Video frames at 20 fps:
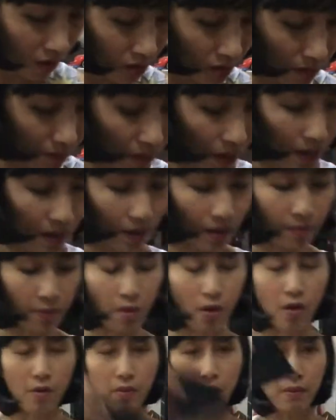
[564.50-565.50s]
ก็จะมา
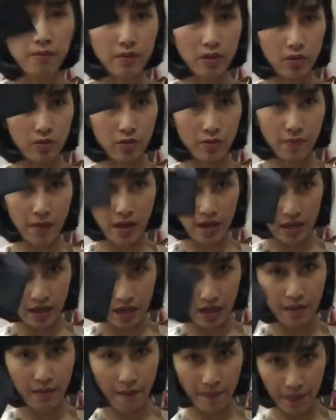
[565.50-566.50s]
พร้อมกับซองจดหมาย
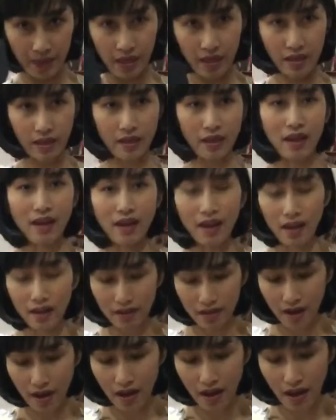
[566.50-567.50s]
เล็กๆแบบนี้นะคะ
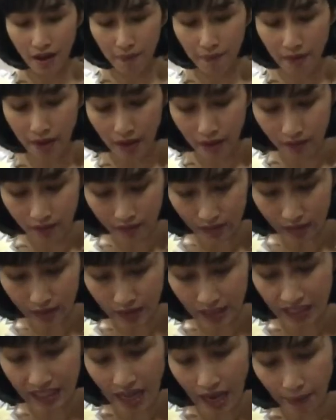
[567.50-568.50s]
น่ารักมากเลย
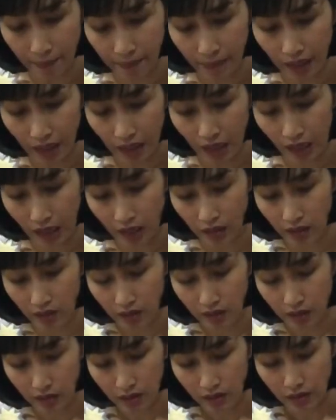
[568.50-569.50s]
สีดำนะคะ
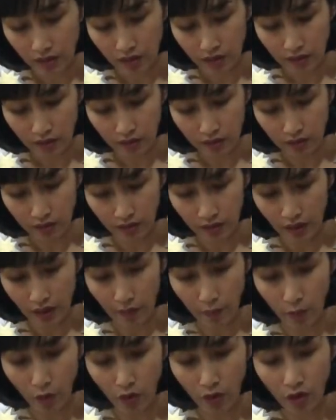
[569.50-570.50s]

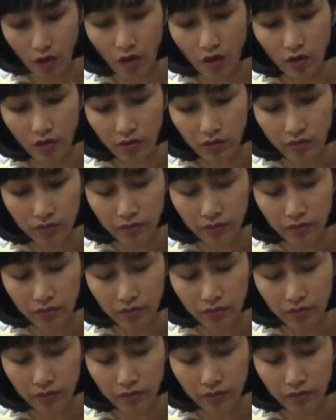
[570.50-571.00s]
เก็บก่อนเนาะ